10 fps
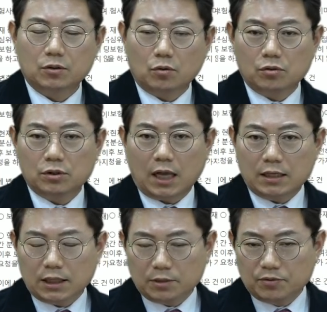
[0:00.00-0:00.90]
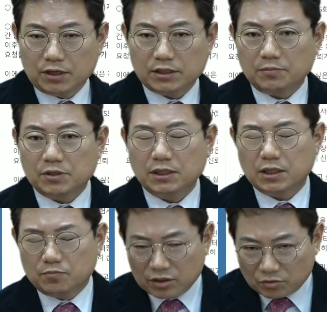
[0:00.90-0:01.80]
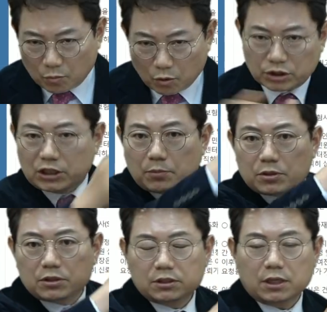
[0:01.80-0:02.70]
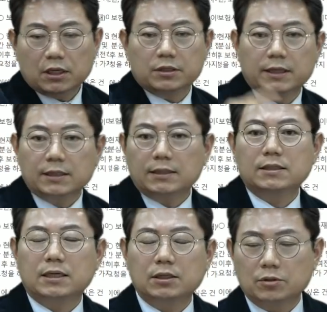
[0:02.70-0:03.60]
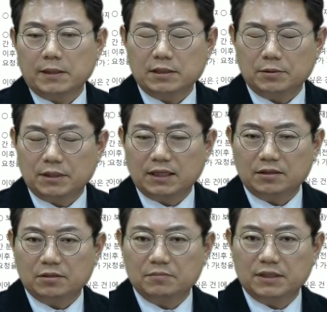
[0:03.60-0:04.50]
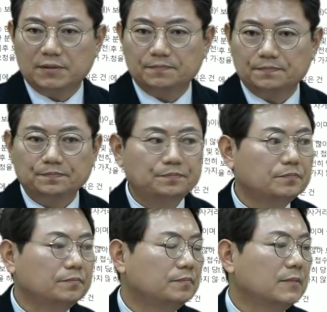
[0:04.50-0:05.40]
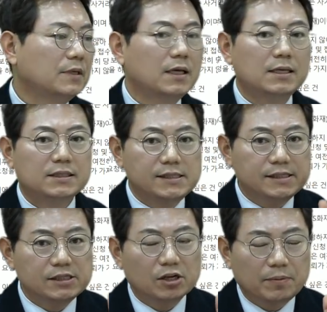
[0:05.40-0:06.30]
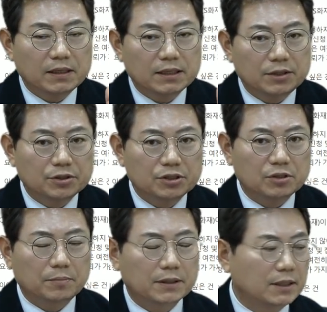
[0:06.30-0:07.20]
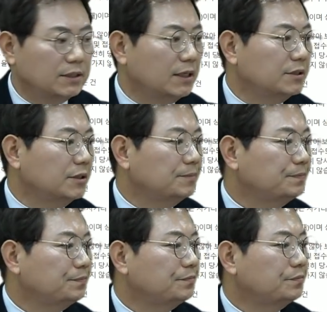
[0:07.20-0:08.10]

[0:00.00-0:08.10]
또는 나는 가다 브레이크 잡는데 상대는 브레이크도 못 잡았을 때, 그러니까 상대차가 더 많이 잡았다는 겁니다. 실질적 판단이 형식적 판단이냐죠.